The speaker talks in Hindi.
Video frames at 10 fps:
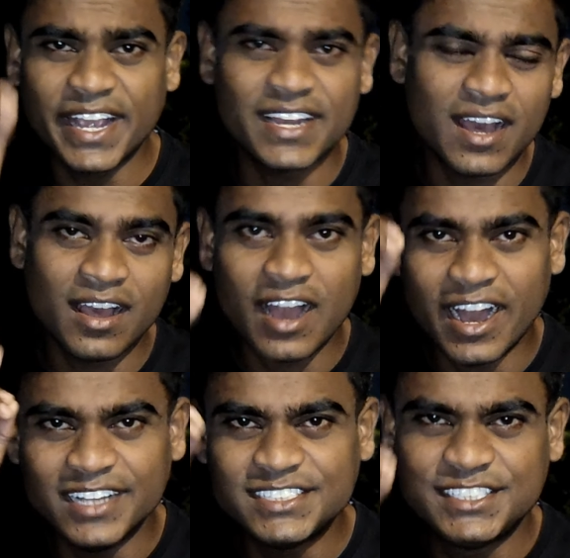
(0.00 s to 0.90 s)
देखना
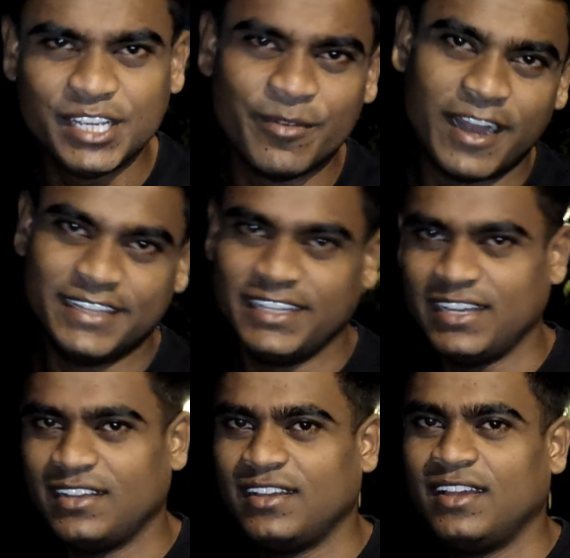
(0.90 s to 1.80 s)
अच्छी बात है
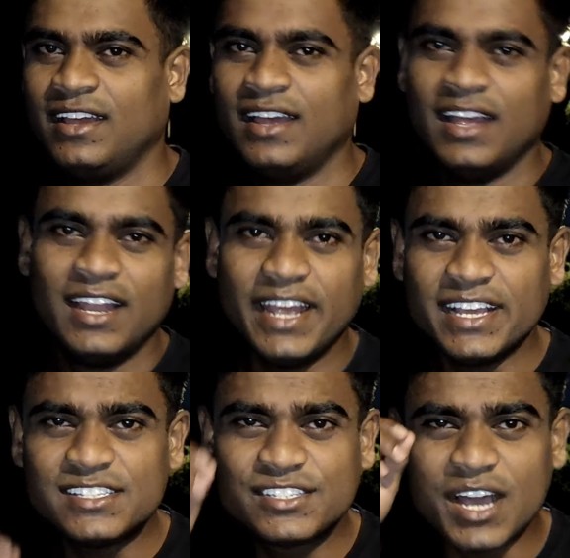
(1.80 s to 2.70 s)

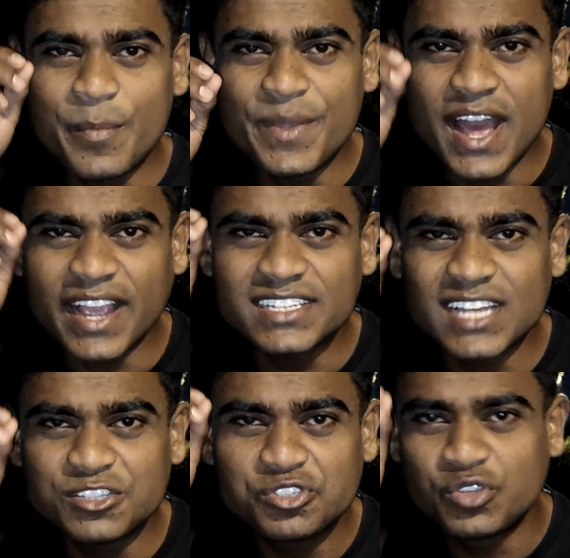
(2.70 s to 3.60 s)
लेकिन सपना के
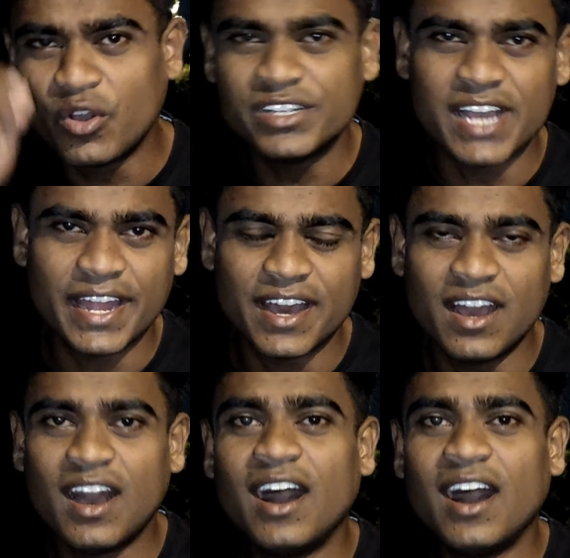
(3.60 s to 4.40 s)
साथ सो जाना